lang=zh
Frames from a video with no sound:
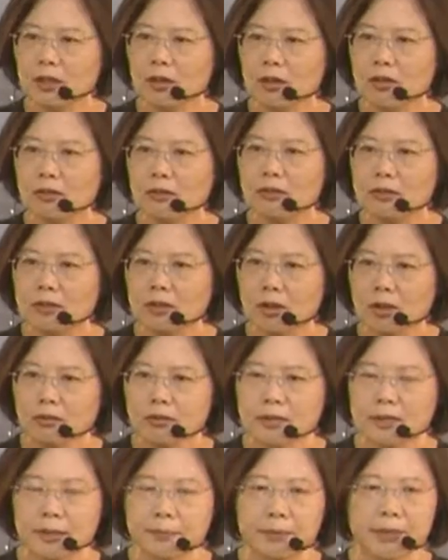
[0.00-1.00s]
空
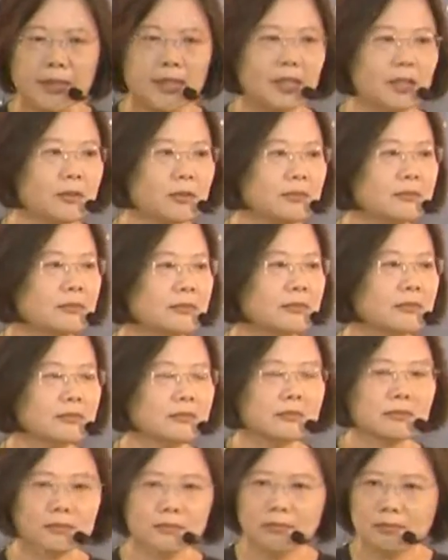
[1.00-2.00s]
空着的你，
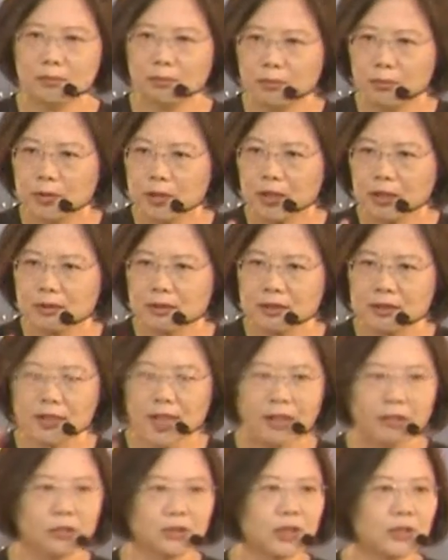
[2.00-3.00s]
我要是
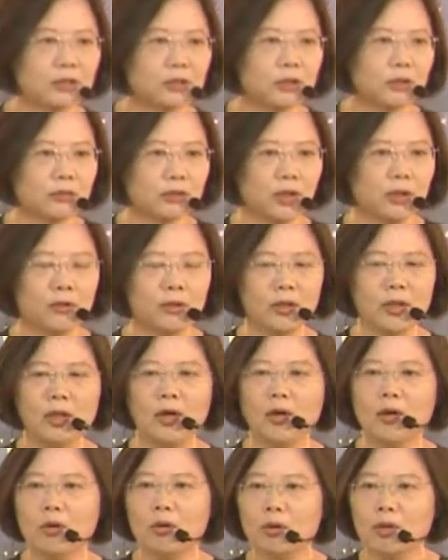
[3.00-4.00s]
当选总统，
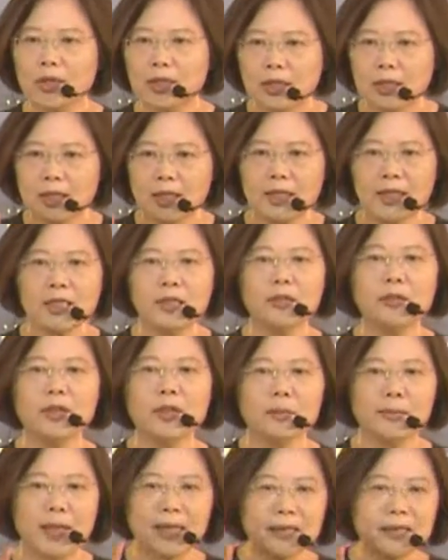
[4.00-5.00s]
我一定
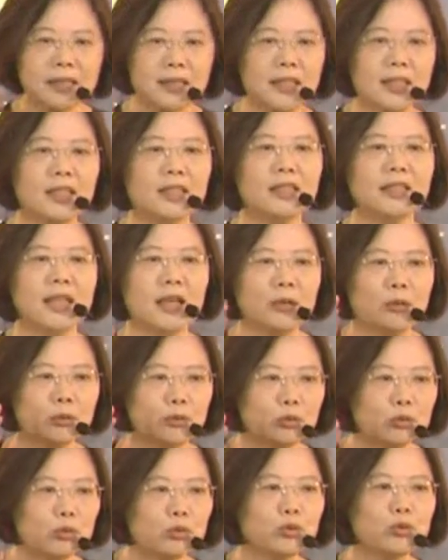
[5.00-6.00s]
会把欠当
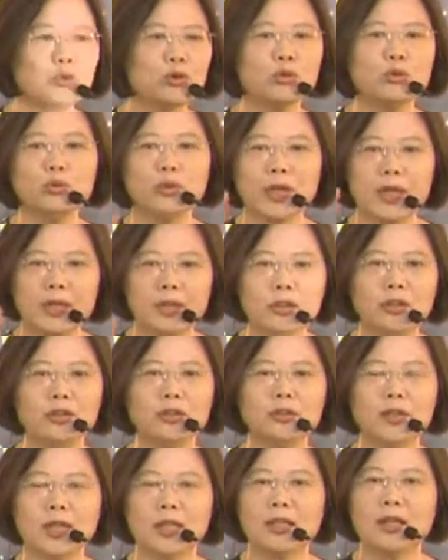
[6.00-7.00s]
五都的
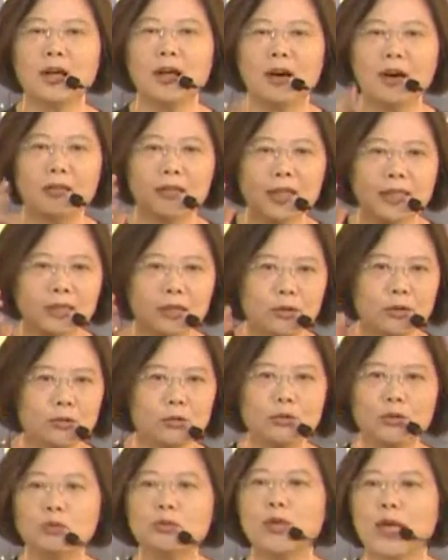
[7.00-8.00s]
预算，我带在
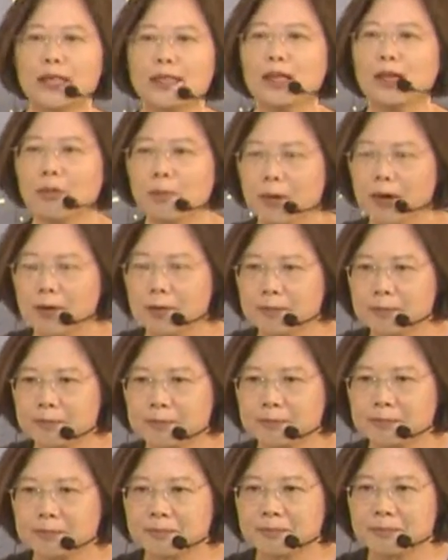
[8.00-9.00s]
五都，安尼好
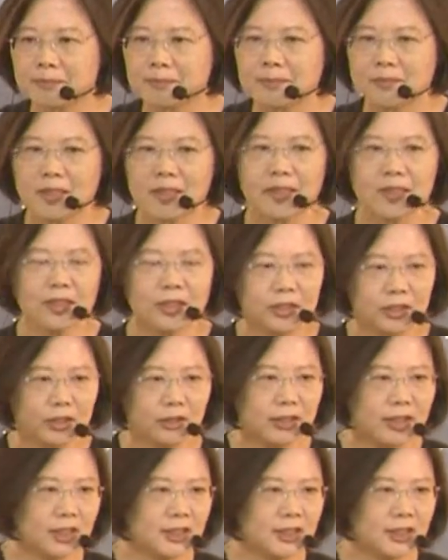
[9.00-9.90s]
不？